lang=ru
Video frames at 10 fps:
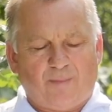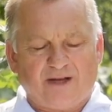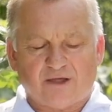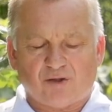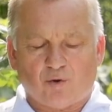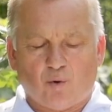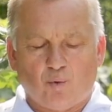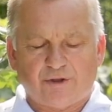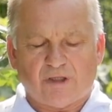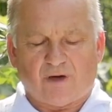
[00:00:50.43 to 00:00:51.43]
по несколько
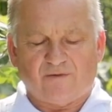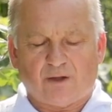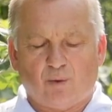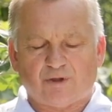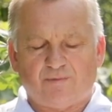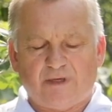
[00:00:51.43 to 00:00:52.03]
кустиков на том же